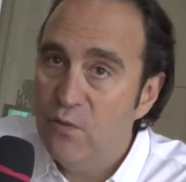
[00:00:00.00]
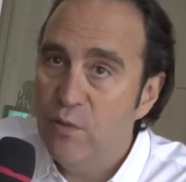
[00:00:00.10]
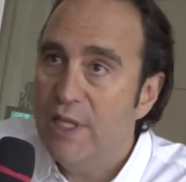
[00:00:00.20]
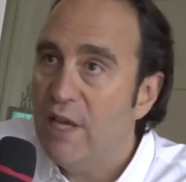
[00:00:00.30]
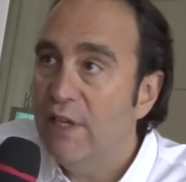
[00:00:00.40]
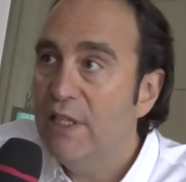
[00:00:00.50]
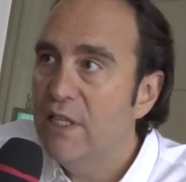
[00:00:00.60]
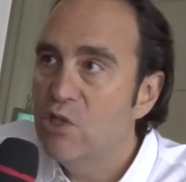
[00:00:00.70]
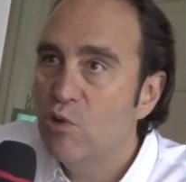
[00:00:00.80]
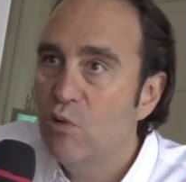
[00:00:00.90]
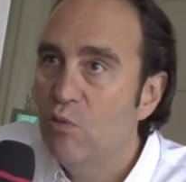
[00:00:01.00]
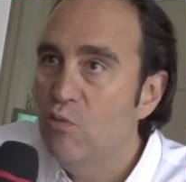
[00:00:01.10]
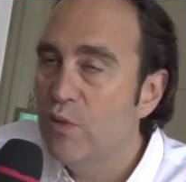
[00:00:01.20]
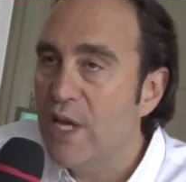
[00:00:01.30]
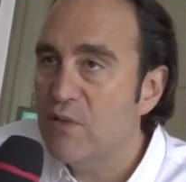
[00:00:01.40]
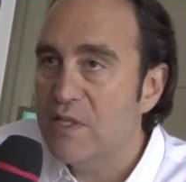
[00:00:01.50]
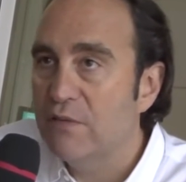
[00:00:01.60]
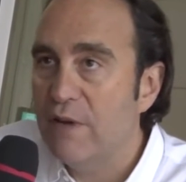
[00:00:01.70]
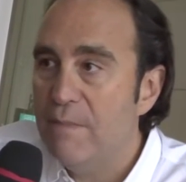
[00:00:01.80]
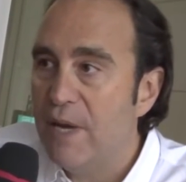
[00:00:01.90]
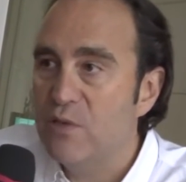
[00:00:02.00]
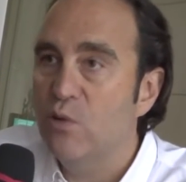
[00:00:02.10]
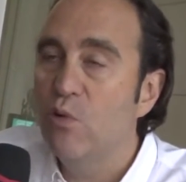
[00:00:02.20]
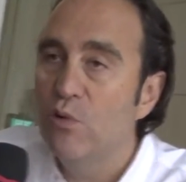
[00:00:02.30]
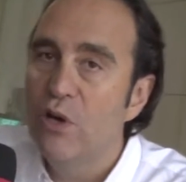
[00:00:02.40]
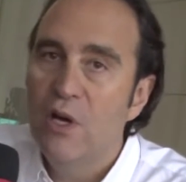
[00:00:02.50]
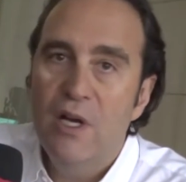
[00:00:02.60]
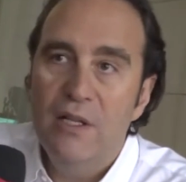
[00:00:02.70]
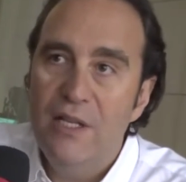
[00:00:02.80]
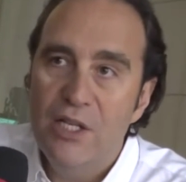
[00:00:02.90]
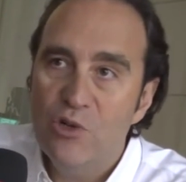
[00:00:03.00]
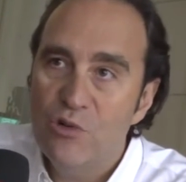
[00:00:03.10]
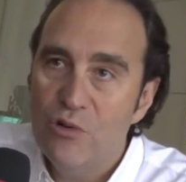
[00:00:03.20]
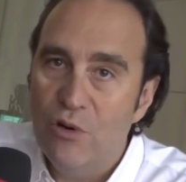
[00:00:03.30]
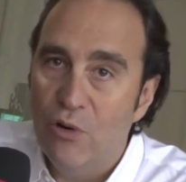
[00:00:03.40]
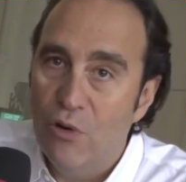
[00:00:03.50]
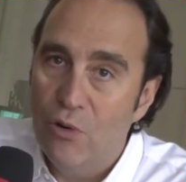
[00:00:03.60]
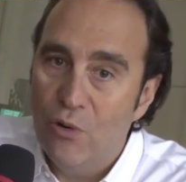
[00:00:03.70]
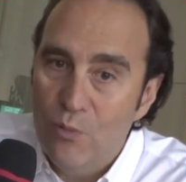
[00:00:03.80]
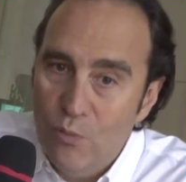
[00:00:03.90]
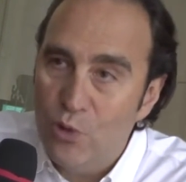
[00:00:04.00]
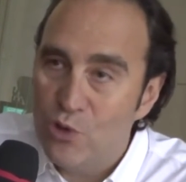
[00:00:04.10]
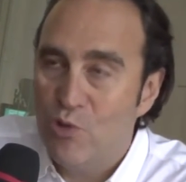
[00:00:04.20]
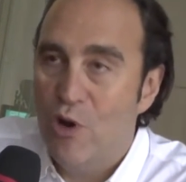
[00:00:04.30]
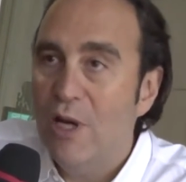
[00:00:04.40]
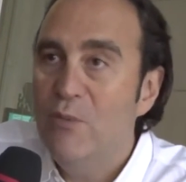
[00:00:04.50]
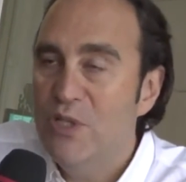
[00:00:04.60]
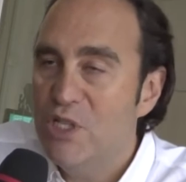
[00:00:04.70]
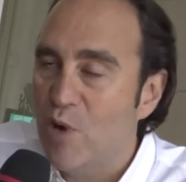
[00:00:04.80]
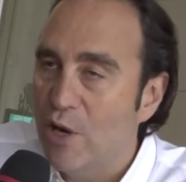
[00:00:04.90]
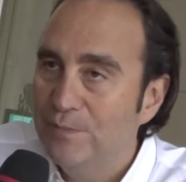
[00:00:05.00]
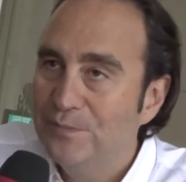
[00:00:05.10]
fluide, avec des jeux où on a 60 frames par seconde, des jeux mono euh, monojoueurs et multijoueurs.